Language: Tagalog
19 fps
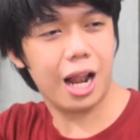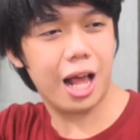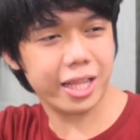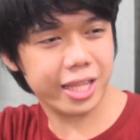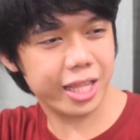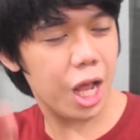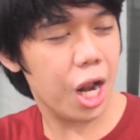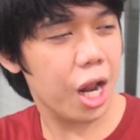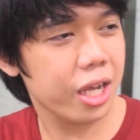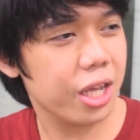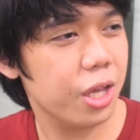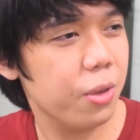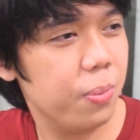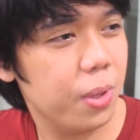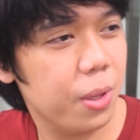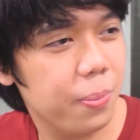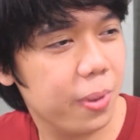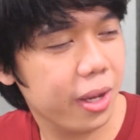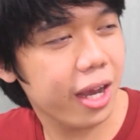lahat na lang
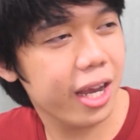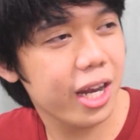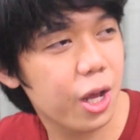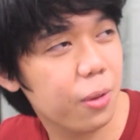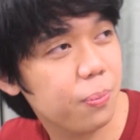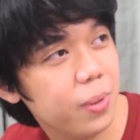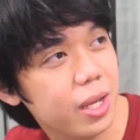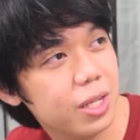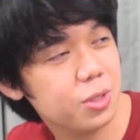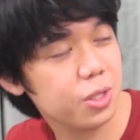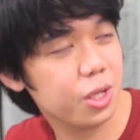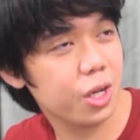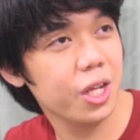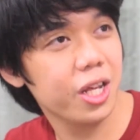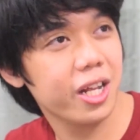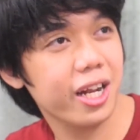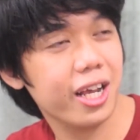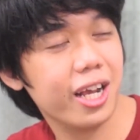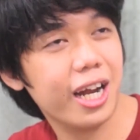ibibigay na plates,
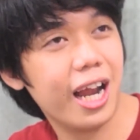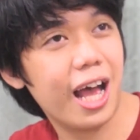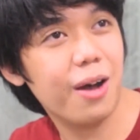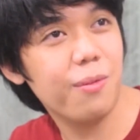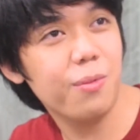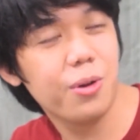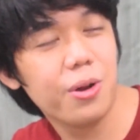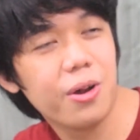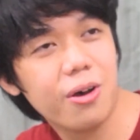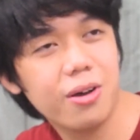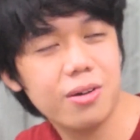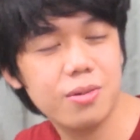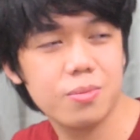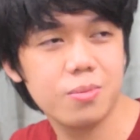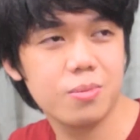rireklamo, no?